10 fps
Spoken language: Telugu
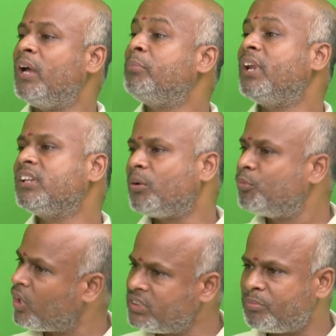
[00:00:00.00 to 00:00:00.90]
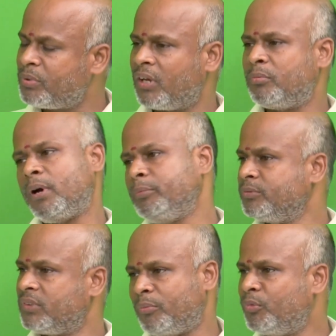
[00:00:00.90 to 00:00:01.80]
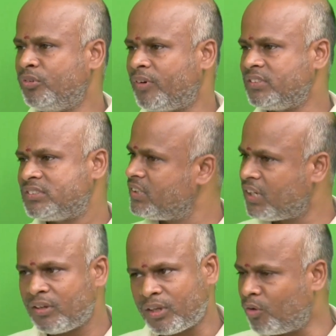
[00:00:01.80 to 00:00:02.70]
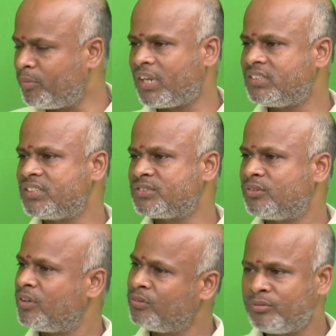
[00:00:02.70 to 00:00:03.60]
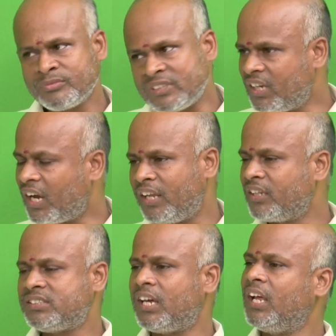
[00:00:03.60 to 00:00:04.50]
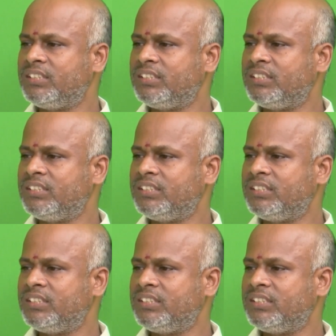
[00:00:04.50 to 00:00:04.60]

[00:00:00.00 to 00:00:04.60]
భయపడక తమ్ముడు అని చెప్పిన పాపం తమ్ముడు వయసు చిన్న లవ్ మ్యారేజ్ చేసుకున్నాడు ఆయనకు చాలా